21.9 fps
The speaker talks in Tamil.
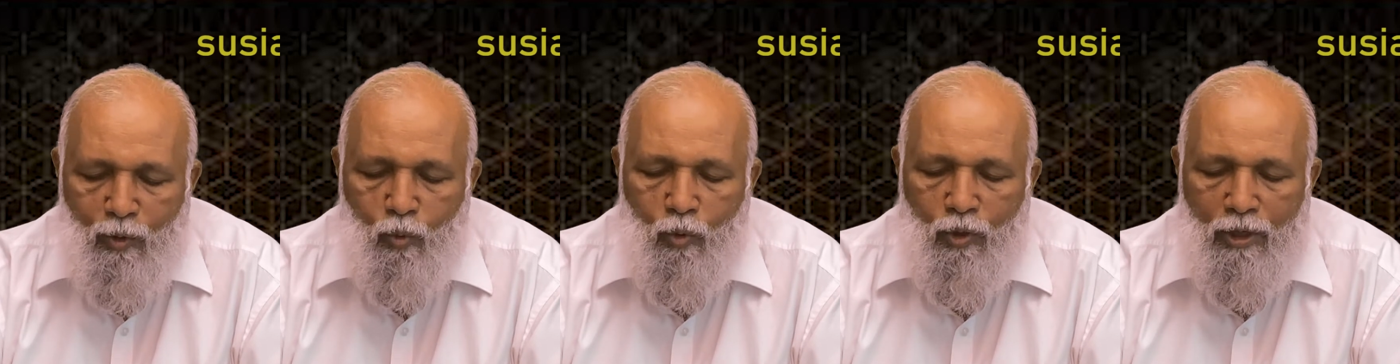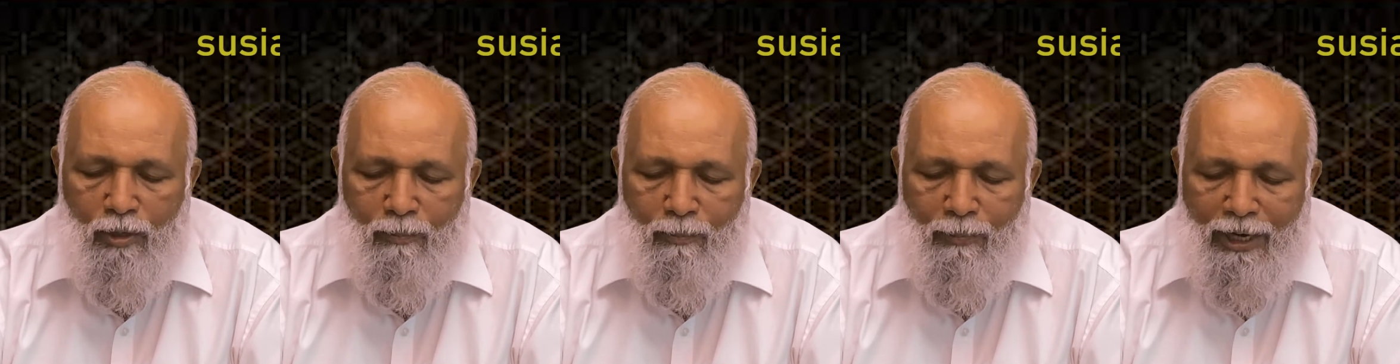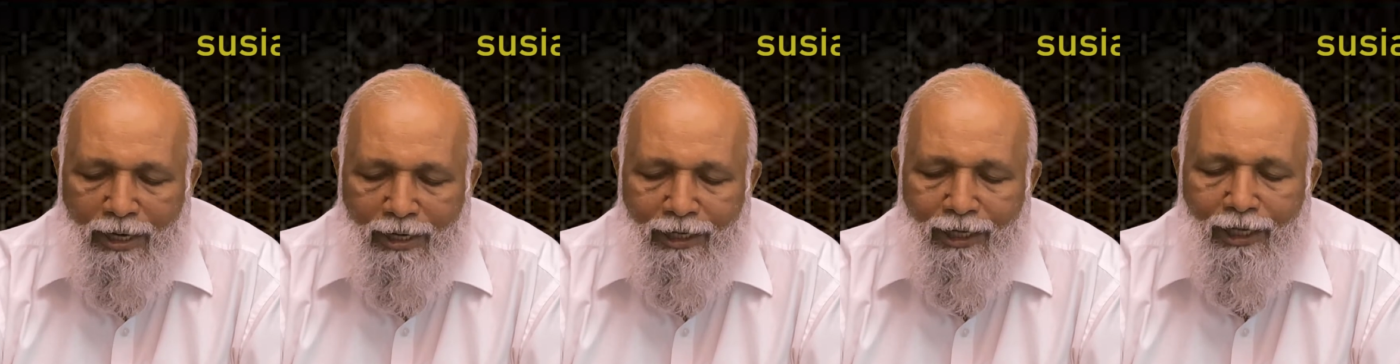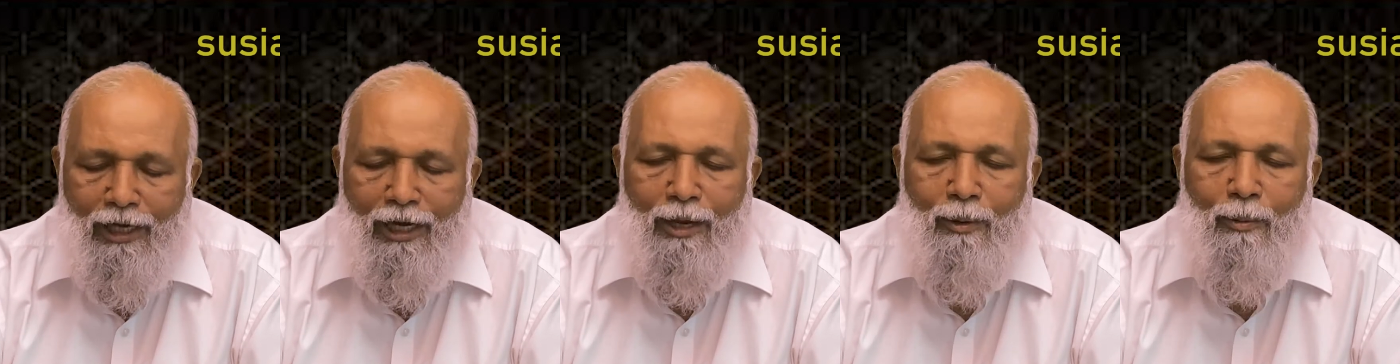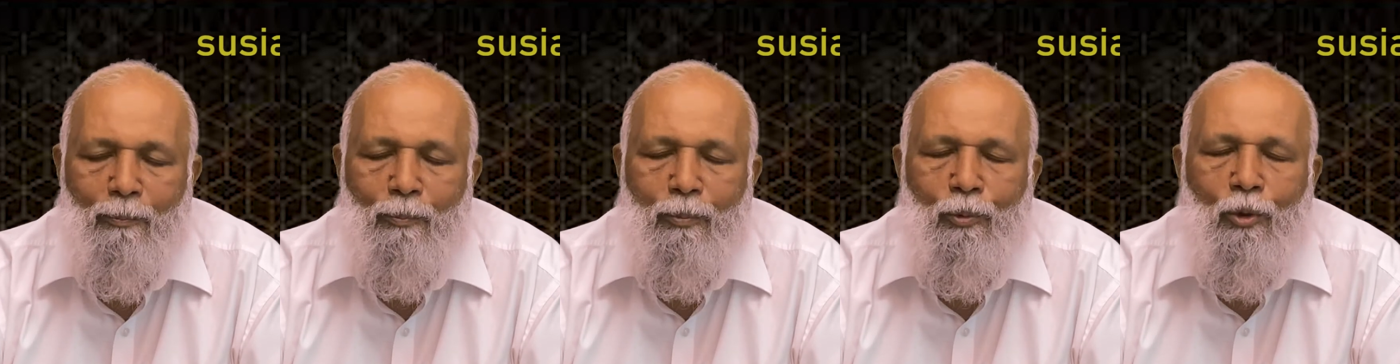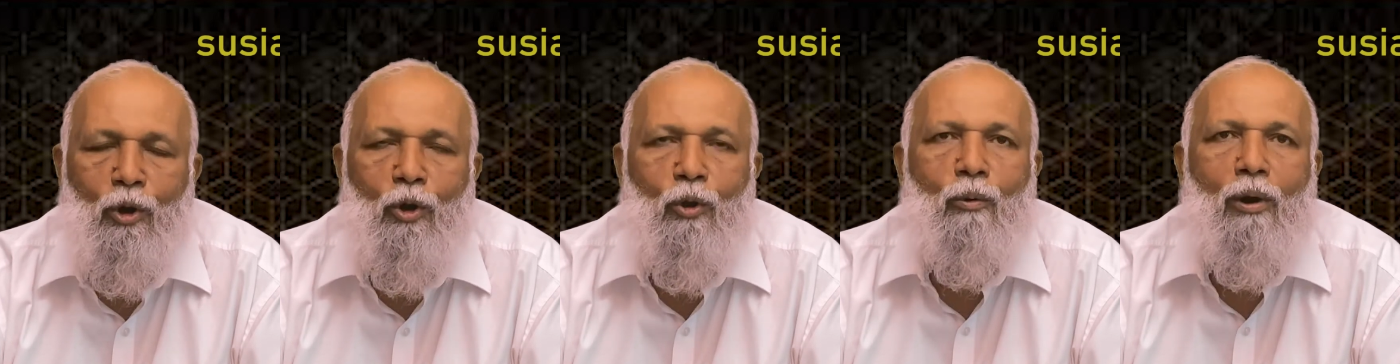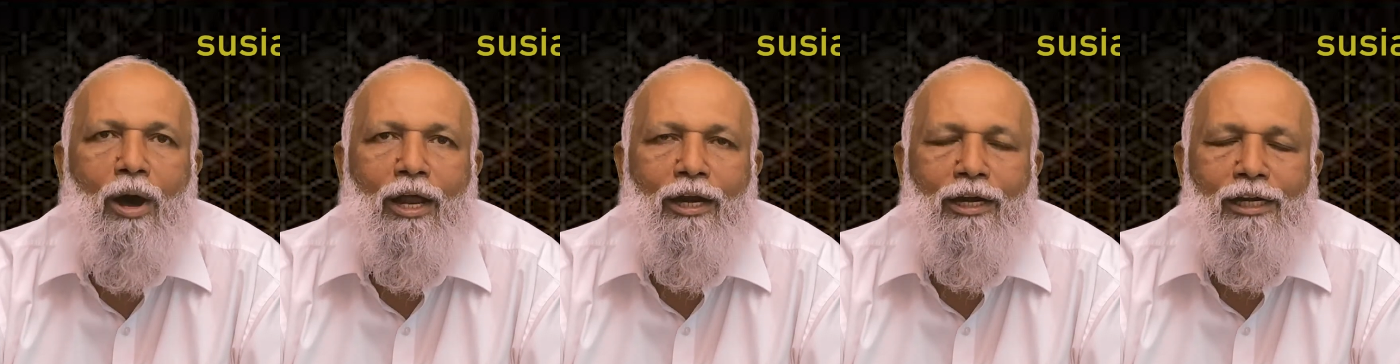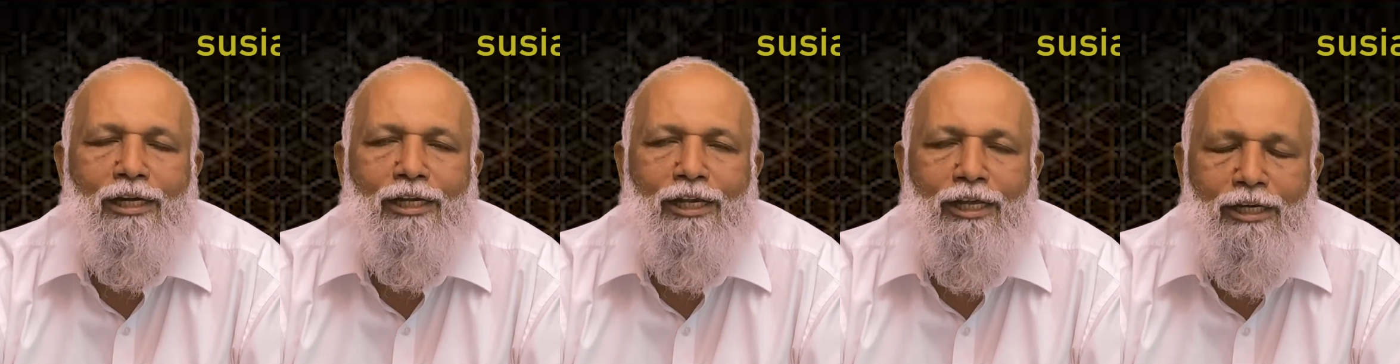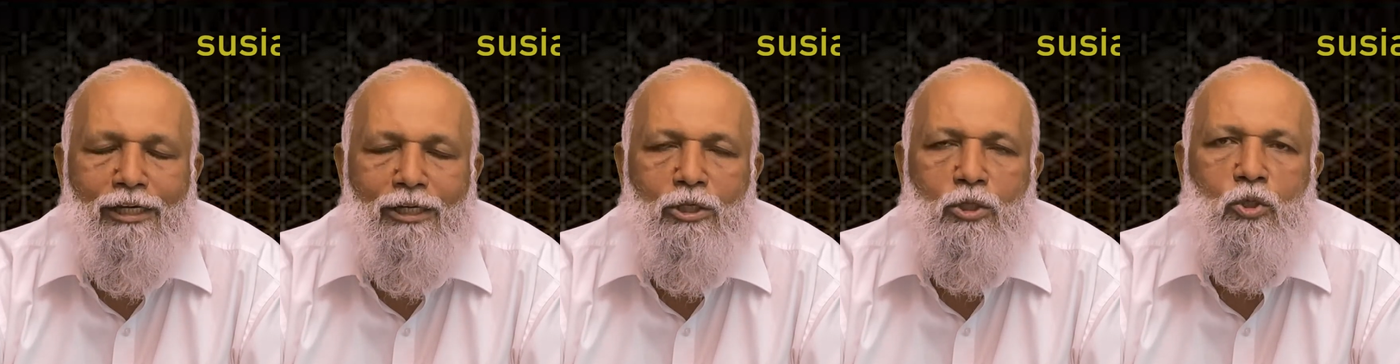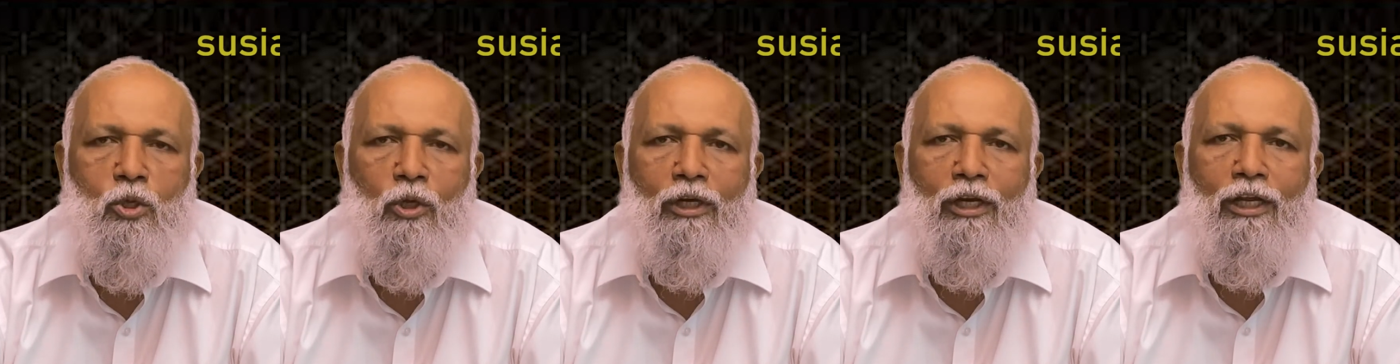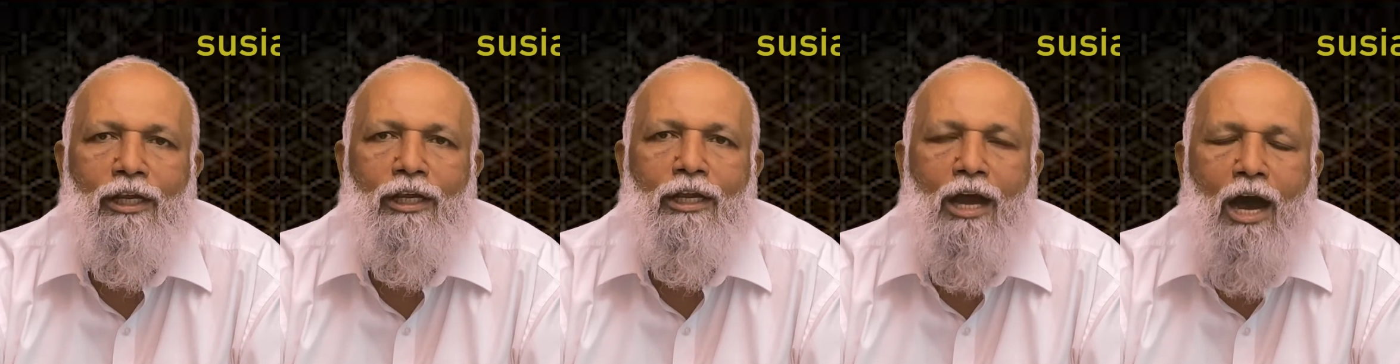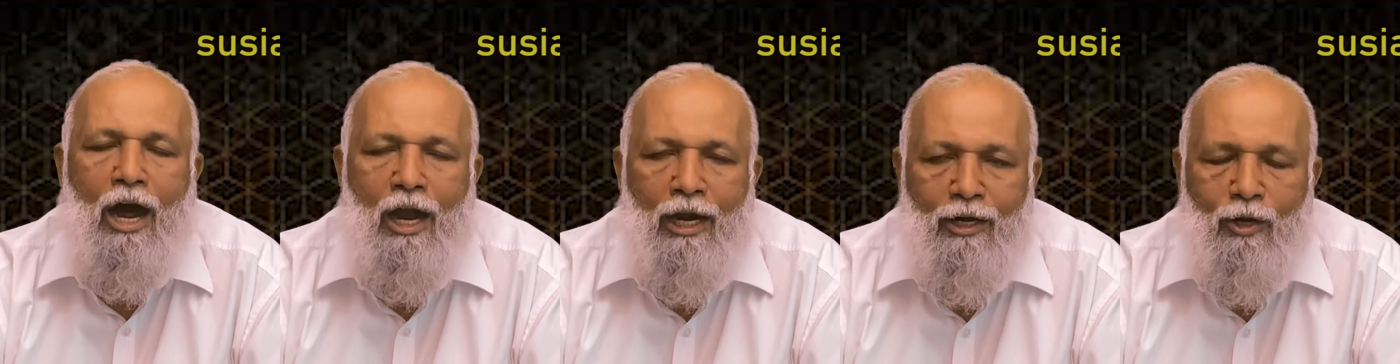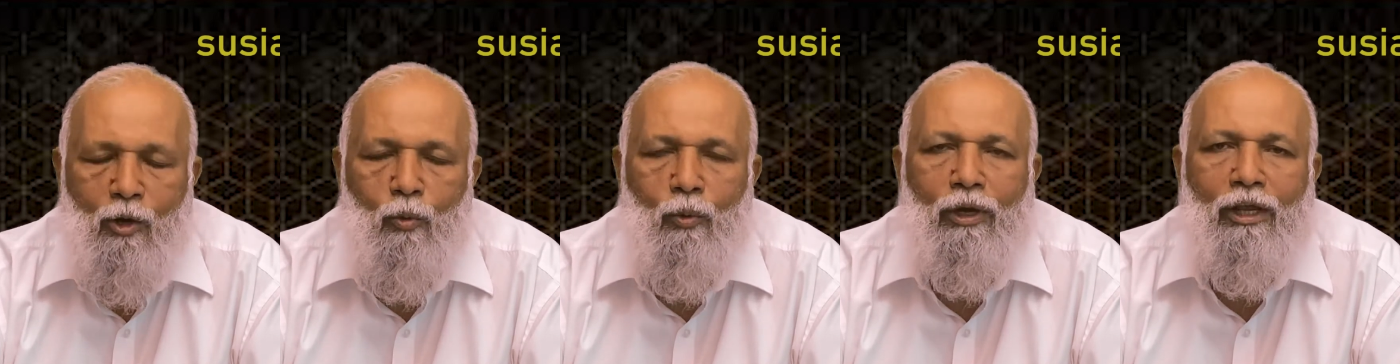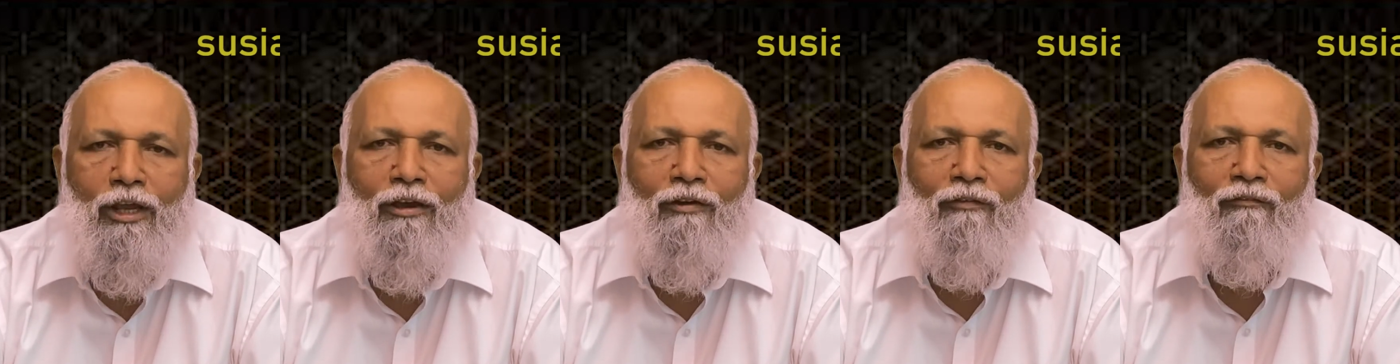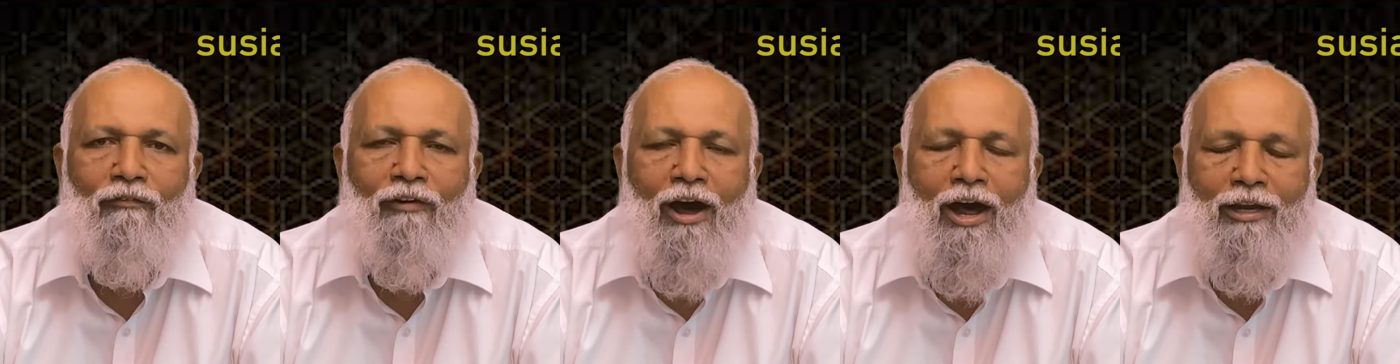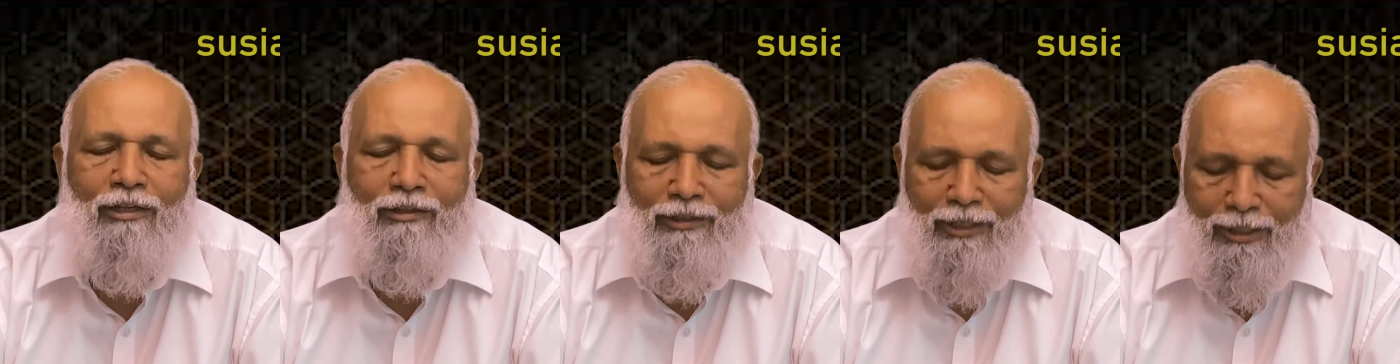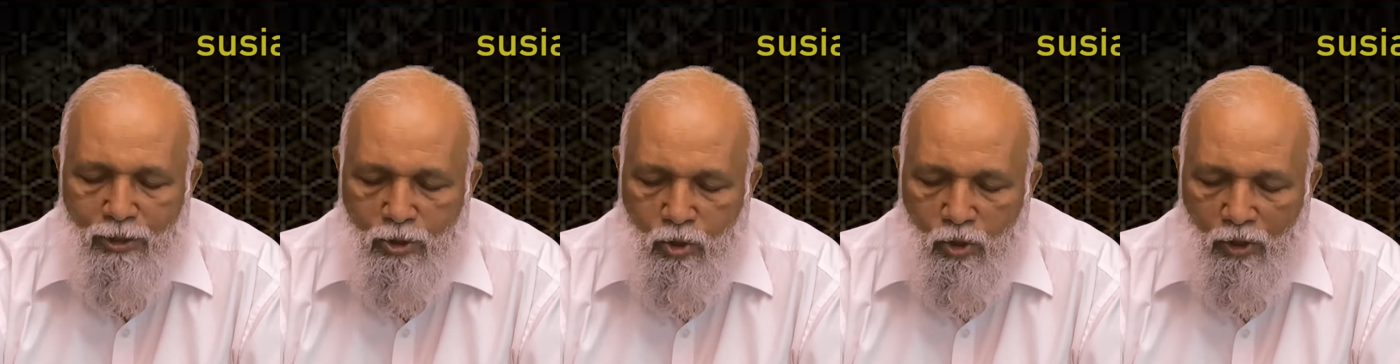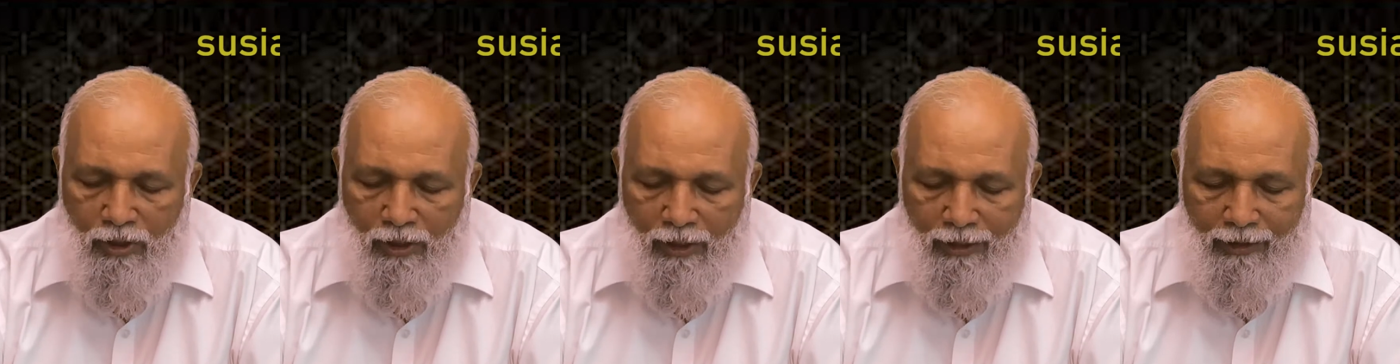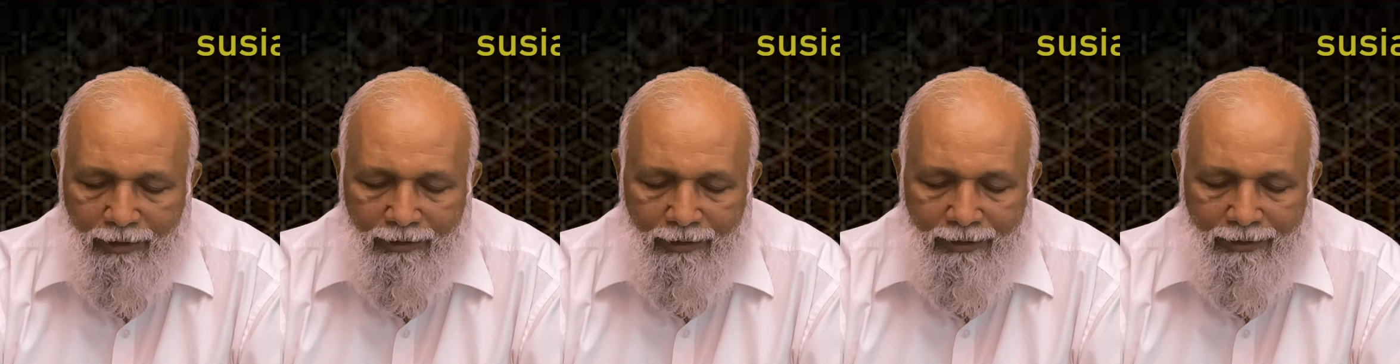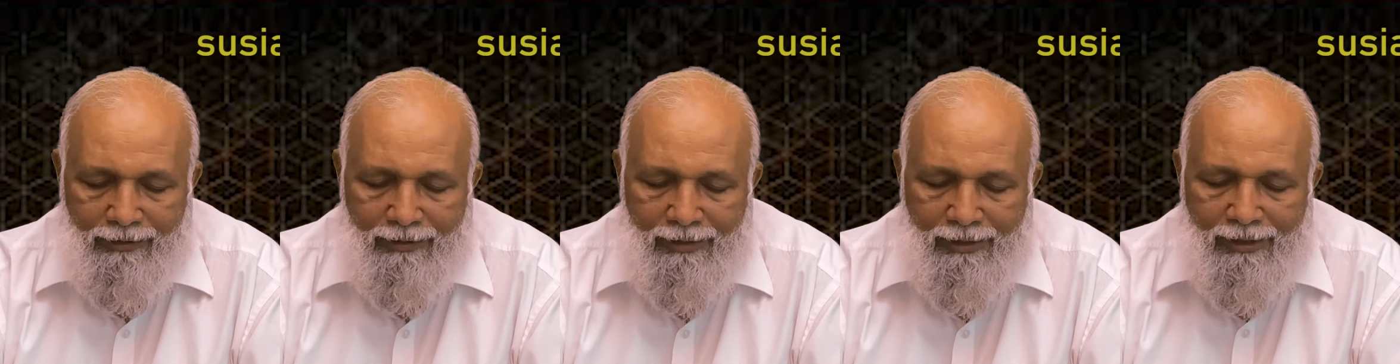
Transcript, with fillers: உங்கள் மடியிலே போடுவார்கள் என்று சொல்லி ஆண்டருடைய வார்த்தை சொல்கிறது